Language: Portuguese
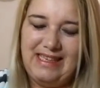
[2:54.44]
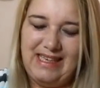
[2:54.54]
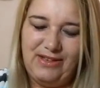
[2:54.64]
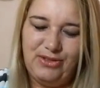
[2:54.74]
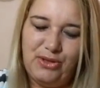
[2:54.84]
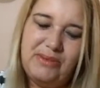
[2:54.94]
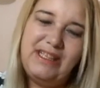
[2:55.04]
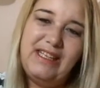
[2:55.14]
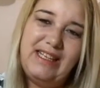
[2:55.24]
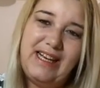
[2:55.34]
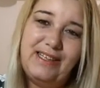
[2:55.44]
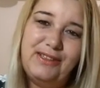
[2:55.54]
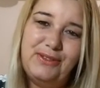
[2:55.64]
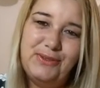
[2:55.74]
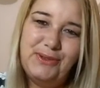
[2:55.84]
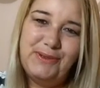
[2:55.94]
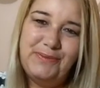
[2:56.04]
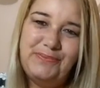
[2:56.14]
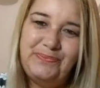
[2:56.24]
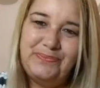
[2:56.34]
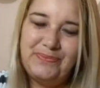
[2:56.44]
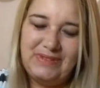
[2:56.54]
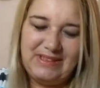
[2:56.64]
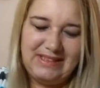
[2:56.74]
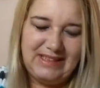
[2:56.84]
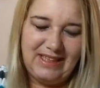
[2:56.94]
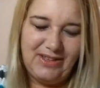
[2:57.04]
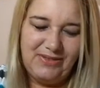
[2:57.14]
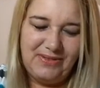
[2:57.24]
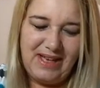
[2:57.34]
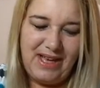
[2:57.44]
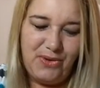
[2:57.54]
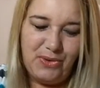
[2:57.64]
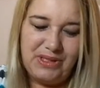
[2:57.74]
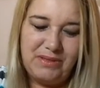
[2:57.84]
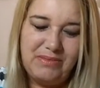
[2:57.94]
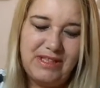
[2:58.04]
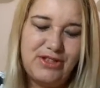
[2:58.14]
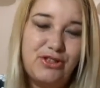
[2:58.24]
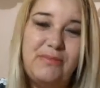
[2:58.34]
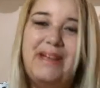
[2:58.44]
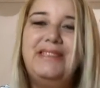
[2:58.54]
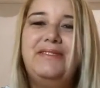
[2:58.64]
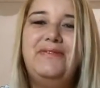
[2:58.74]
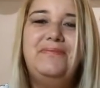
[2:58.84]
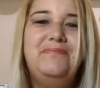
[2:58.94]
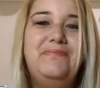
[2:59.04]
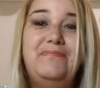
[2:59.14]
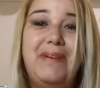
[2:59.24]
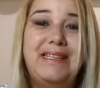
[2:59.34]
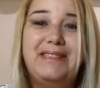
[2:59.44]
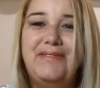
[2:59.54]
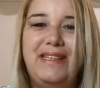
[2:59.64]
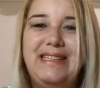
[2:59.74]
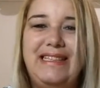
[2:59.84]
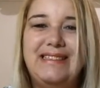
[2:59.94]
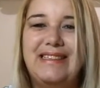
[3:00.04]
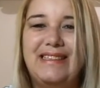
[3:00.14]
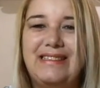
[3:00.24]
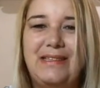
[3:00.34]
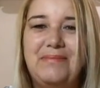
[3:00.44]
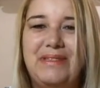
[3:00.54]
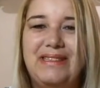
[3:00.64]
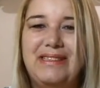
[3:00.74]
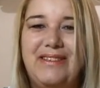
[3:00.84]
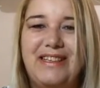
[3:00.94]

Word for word: É, o nome dele é Arthur. Então, é o que me deixou mais mais feliz essa semana.